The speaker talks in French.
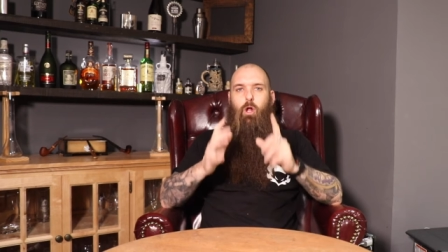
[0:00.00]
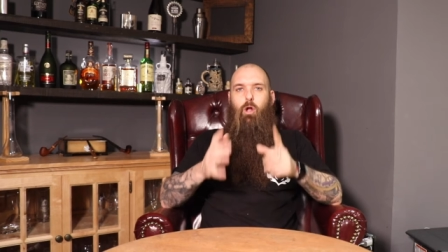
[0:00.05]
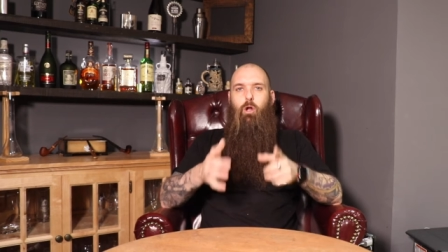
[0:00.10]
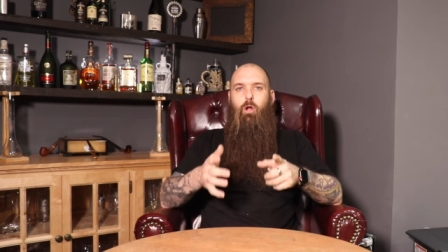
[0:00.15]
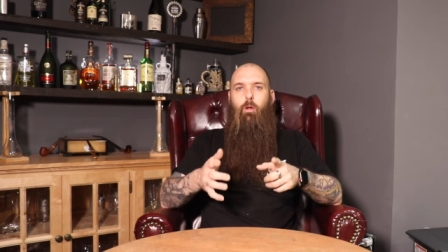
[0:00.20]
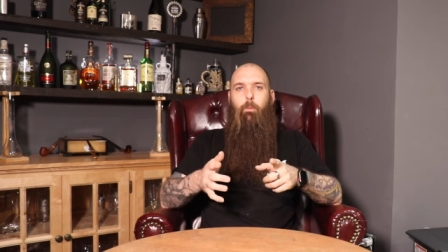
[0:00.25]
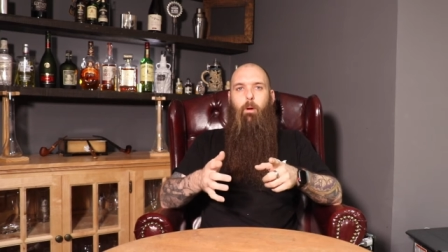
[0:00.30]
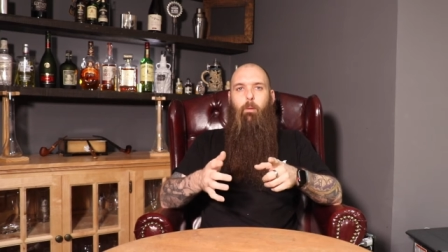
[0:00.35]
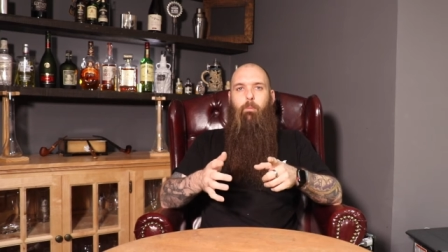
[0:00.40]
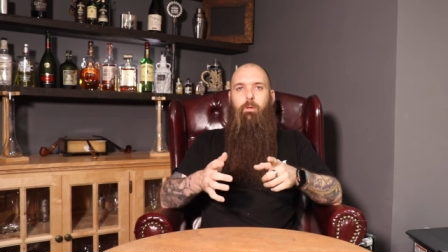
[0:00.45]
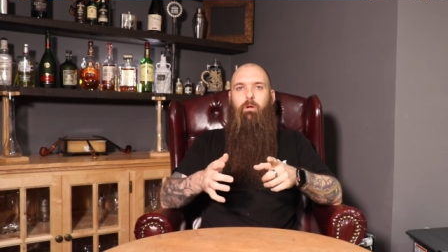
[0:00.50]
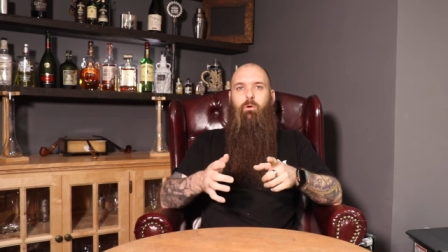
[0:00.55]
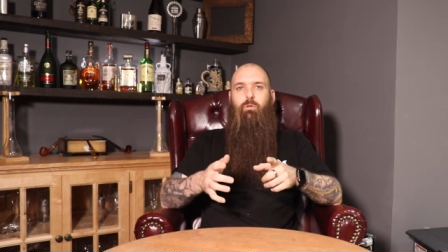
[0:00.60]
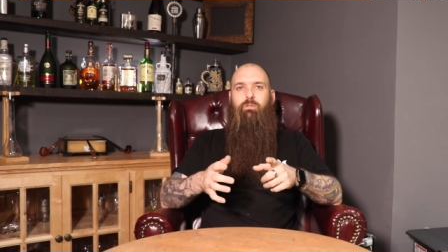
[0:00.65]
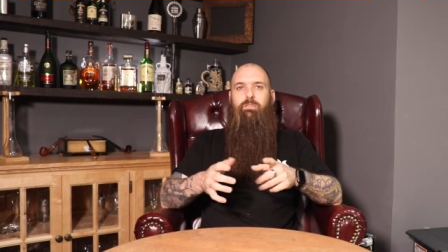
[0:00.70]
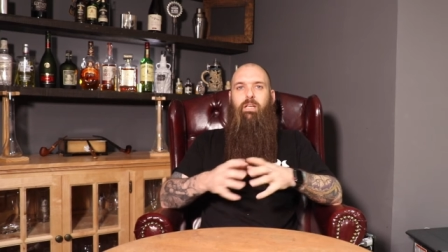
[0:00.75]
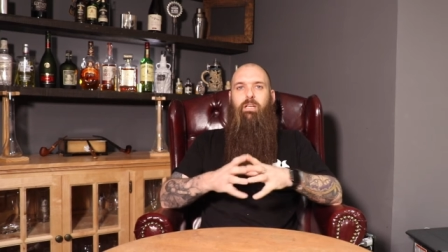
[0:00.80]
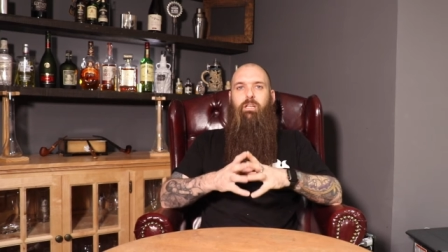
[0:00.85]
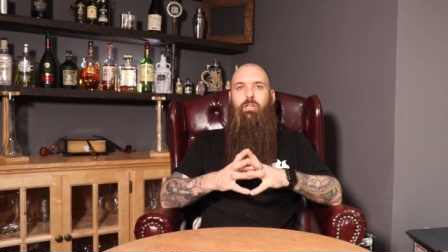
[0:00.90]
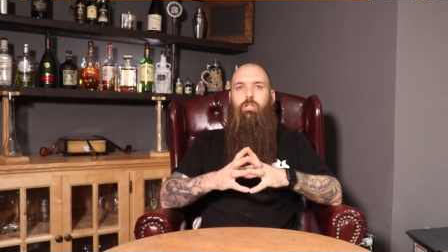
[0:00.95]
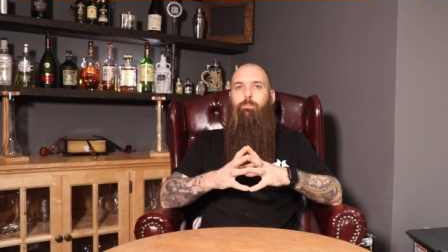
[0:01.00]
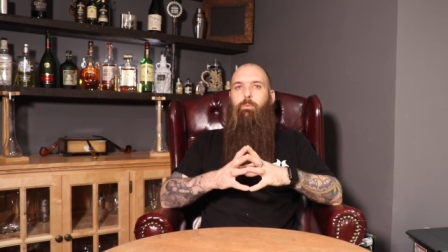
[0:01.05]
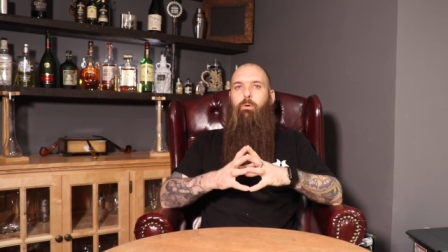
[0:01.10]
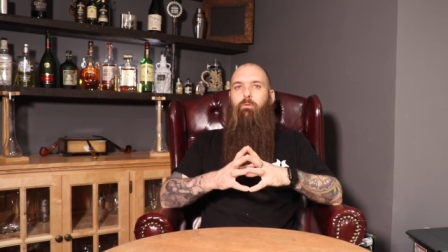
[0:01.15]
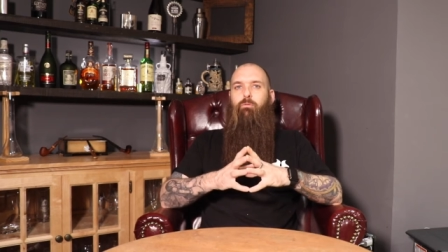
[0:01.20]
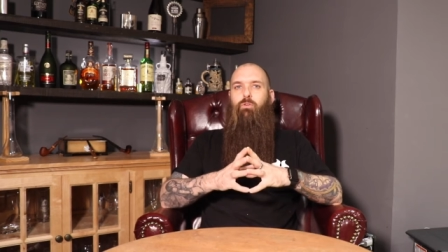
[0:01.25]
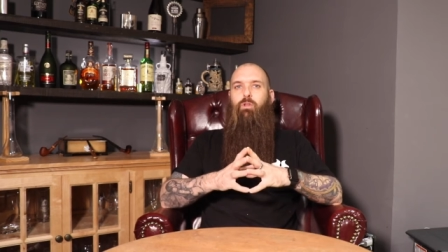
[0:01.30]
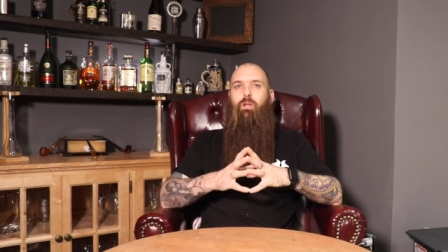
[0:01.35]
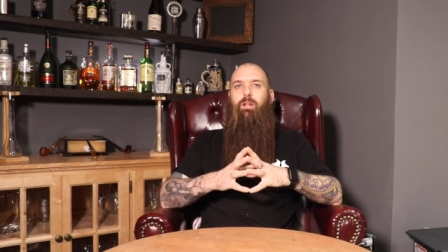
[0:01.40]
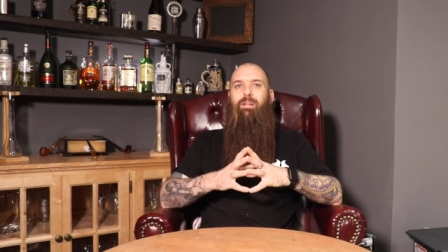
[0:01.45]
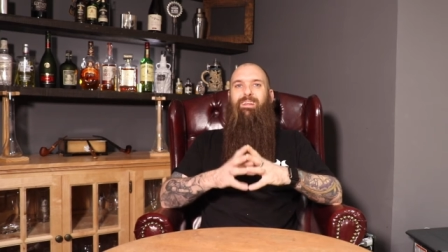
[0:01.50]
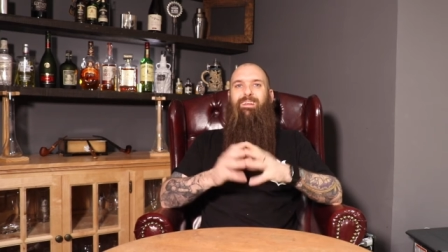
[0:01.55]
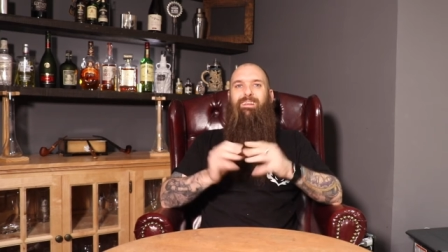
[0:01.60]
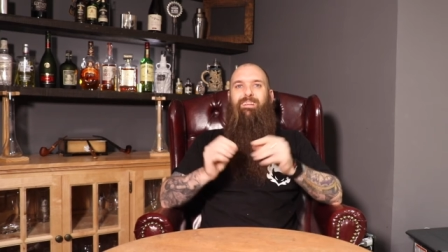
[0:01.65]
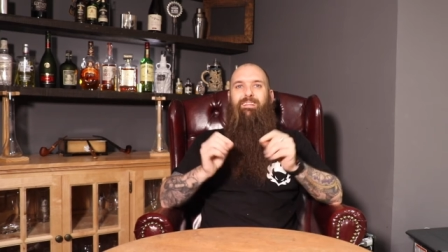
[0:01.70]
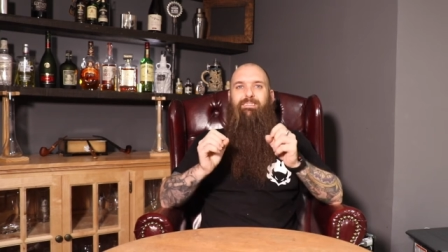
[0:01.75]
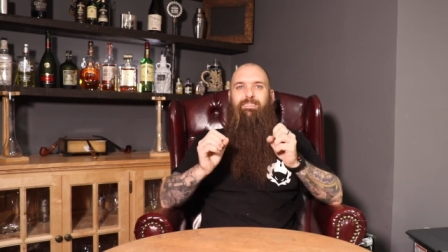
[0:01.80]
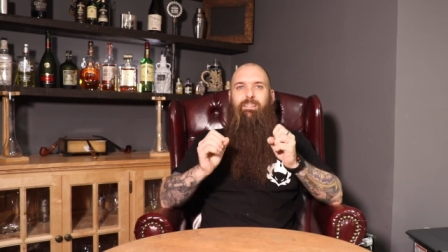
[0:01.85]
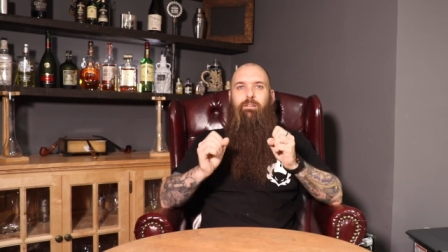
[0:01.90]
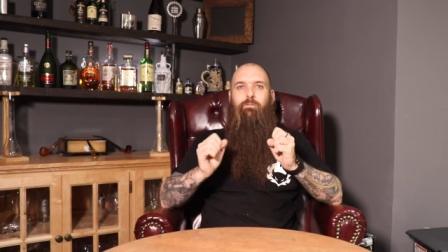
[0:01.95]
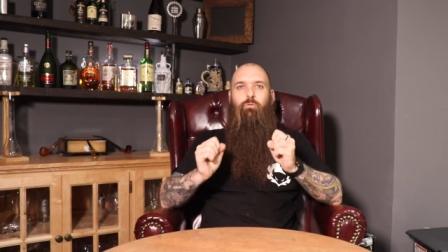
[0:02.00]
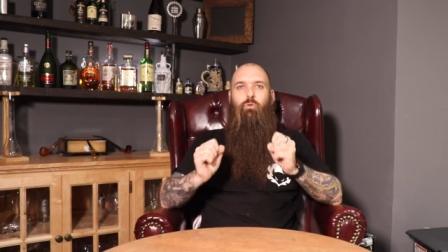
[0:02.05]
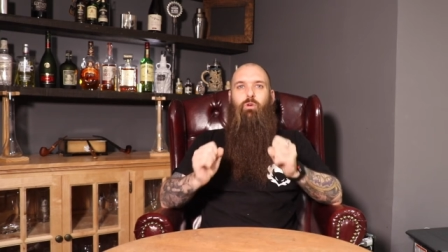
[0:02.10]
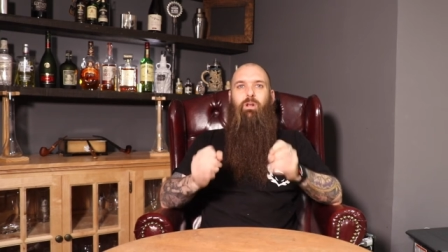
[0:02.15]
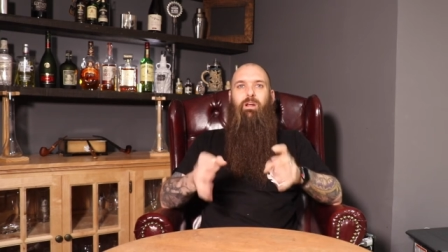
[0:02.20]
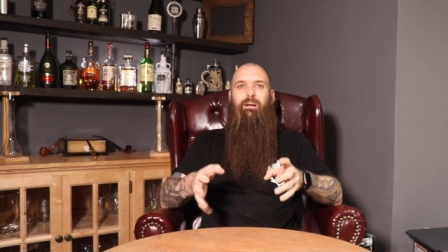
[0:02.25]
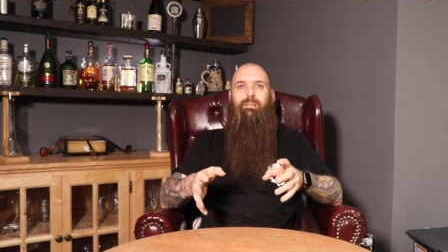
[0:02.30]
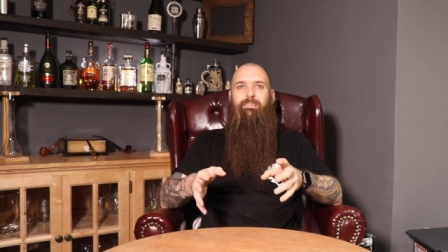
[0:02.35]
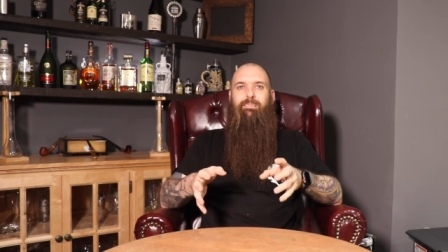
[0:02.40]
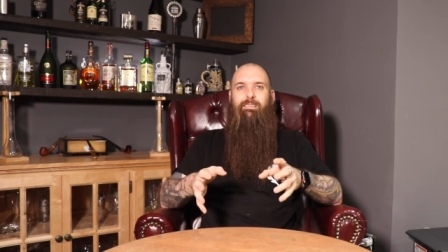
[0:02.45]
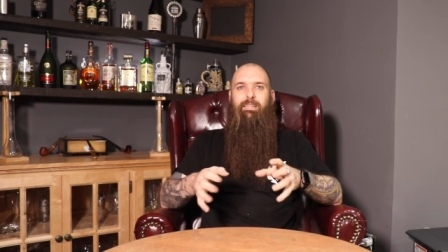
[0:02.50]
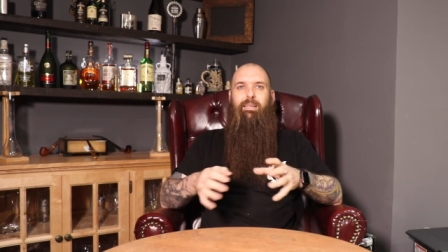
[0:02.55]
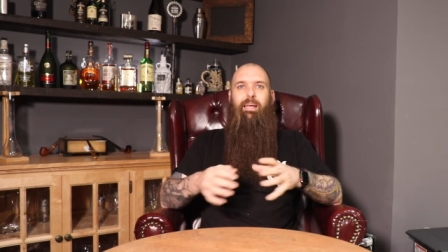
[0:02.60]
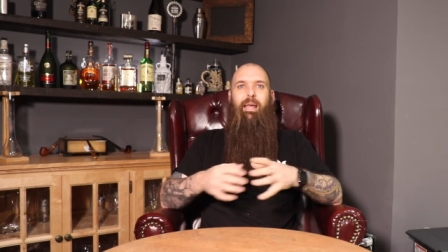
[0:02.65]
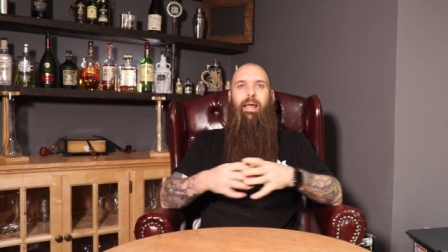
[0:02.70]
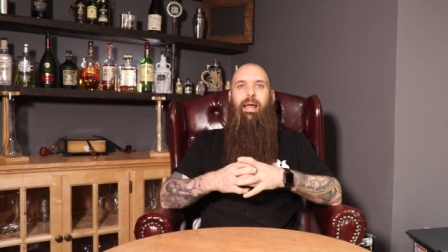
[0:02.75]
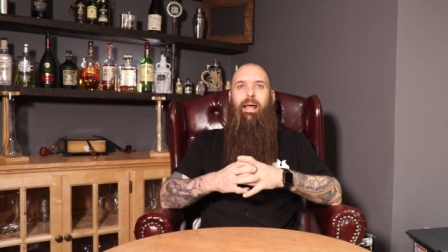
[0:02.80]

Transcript: le premier conseil que je peux vous donner, c'est de vous lancer.